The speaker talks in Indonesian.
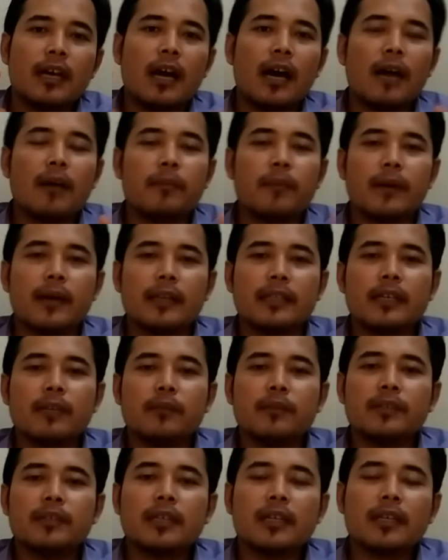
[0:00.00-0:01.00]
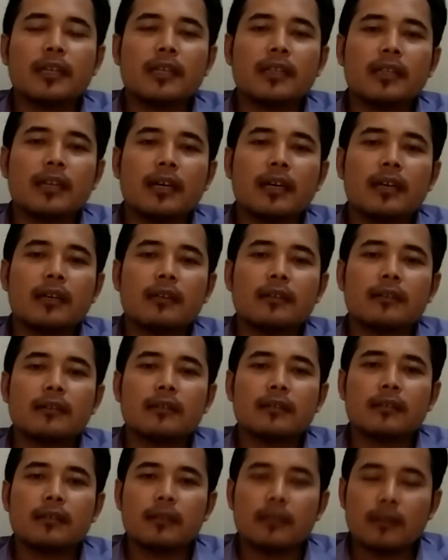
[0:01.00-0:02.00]
apa aja bisa kita
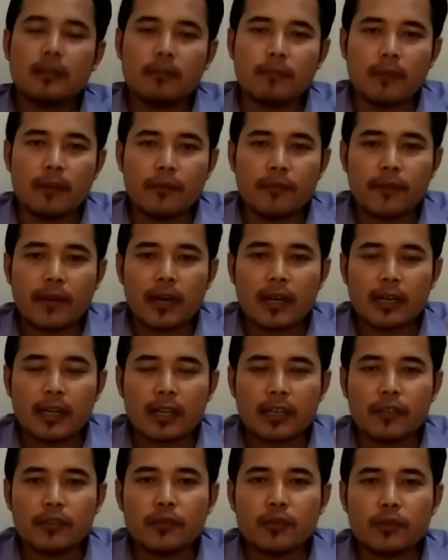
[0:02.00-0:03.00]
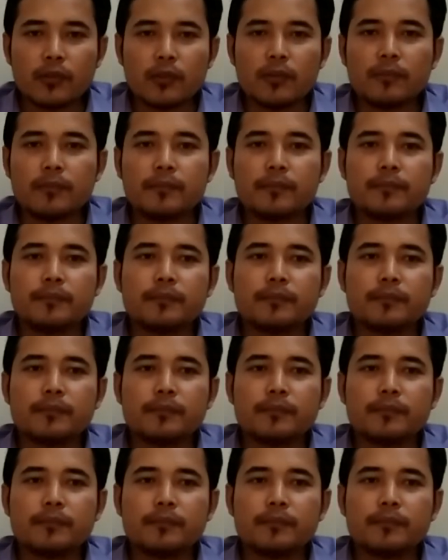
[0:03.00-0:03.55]
manfaatkan YouTube